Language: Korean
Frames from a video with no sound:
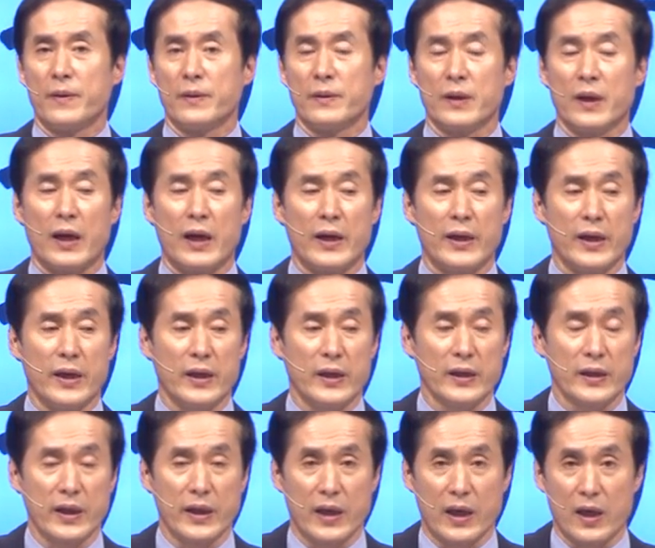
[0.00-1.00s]
근데
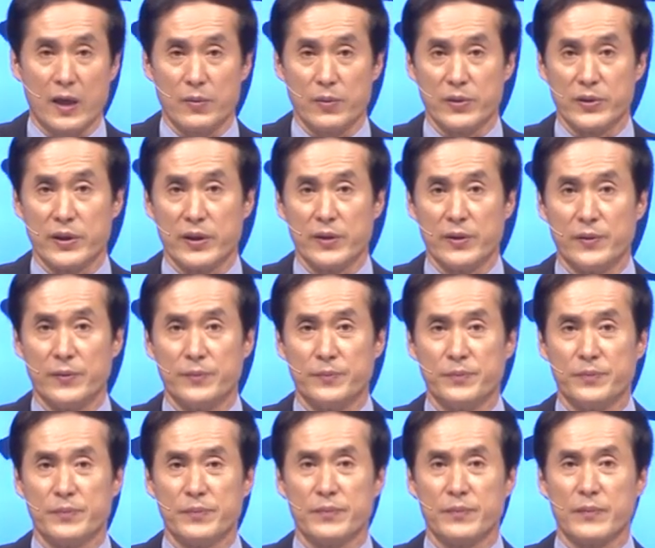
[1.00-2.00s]
하나님께 나가보세요.
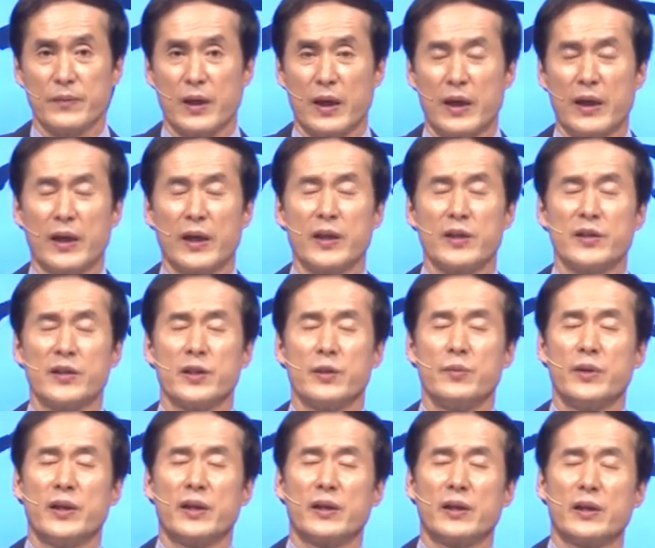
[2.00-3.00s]
하나님께
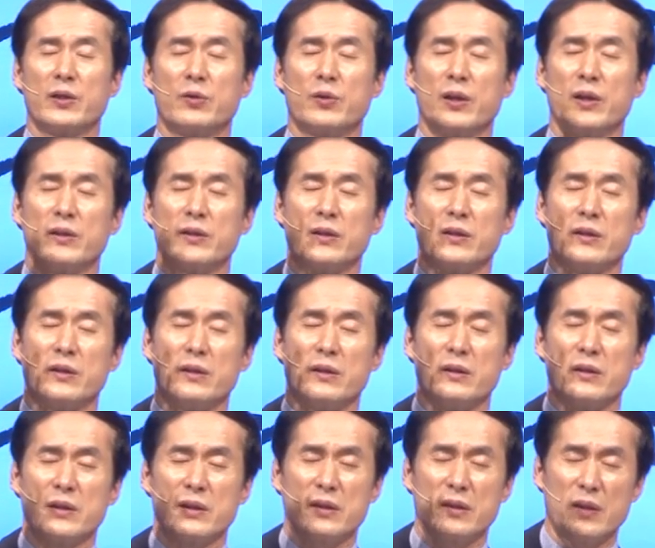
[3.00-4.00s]
처음에는 기도를
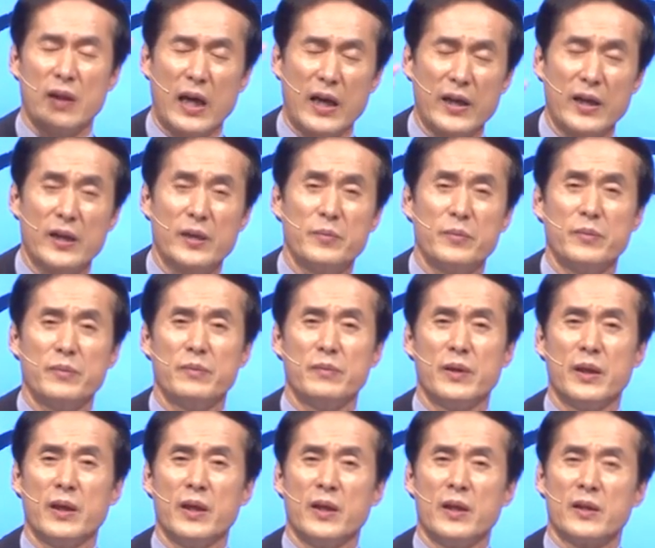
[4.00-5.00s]
해서 하나님,
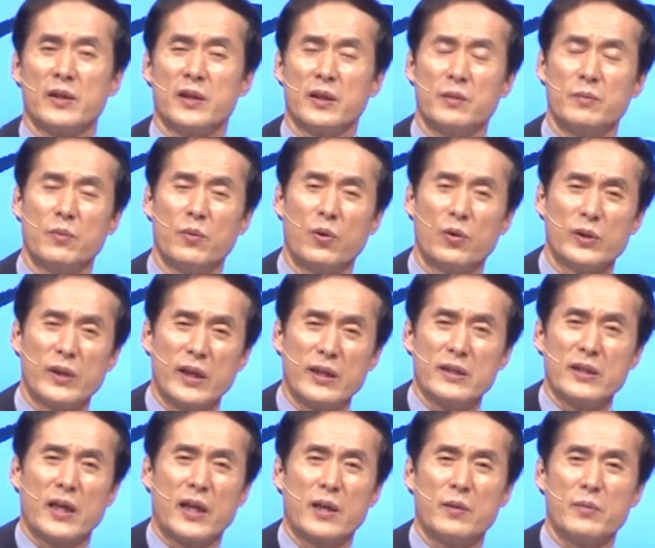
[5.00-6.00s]
저 못된
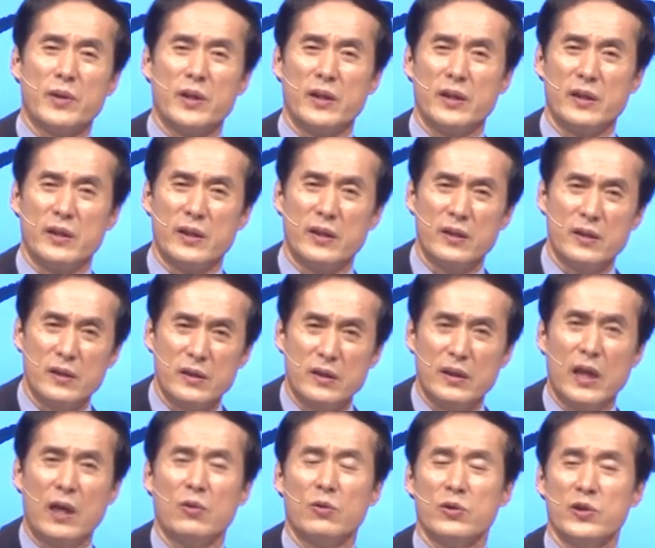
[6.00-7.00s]
사람이
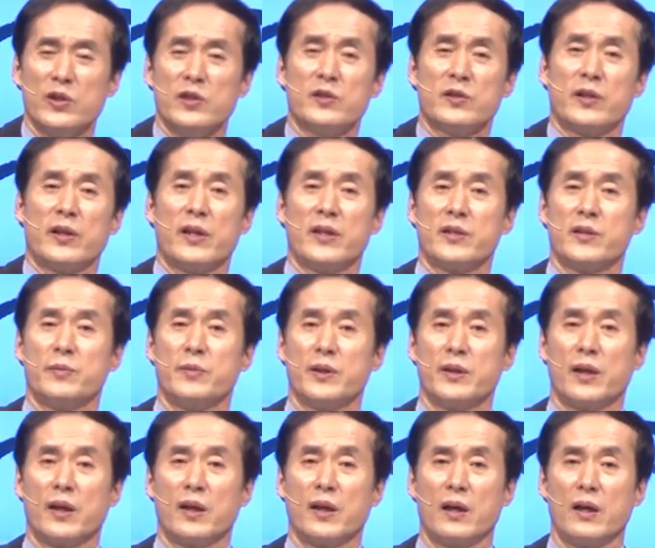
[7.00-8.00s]
이따오 짓을
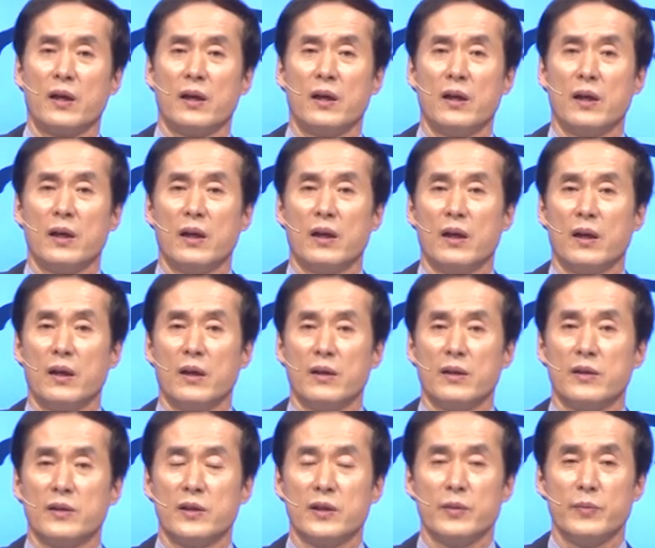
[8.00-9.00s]
했습니다.
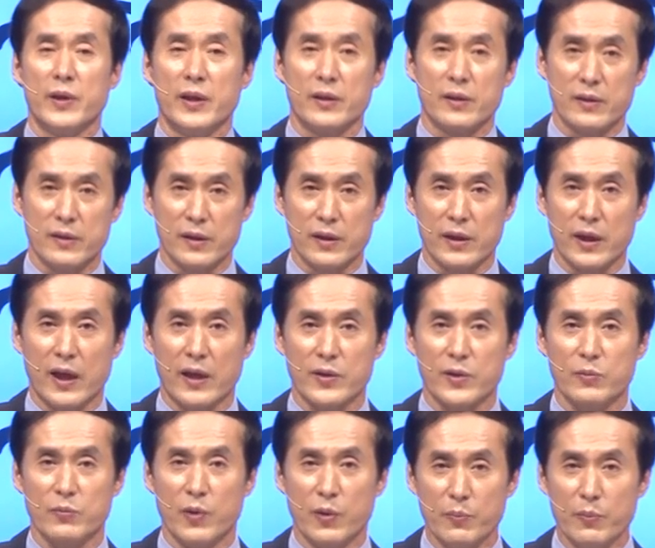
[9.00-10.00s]
처음에는 그렇게
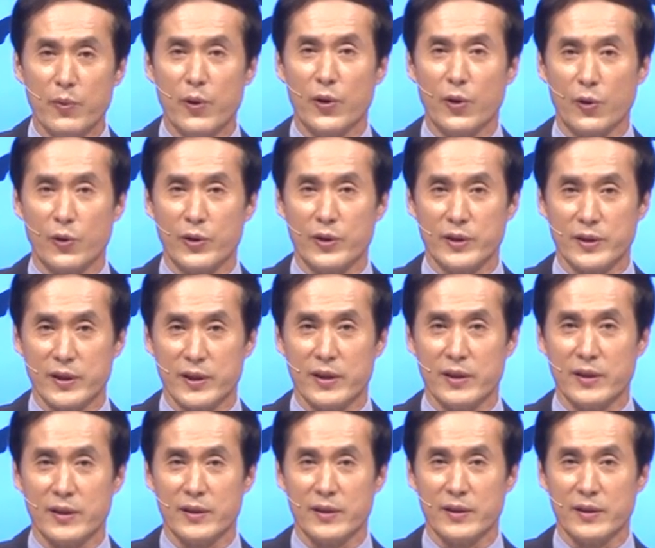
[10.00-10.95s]
하지 못 모르고 이제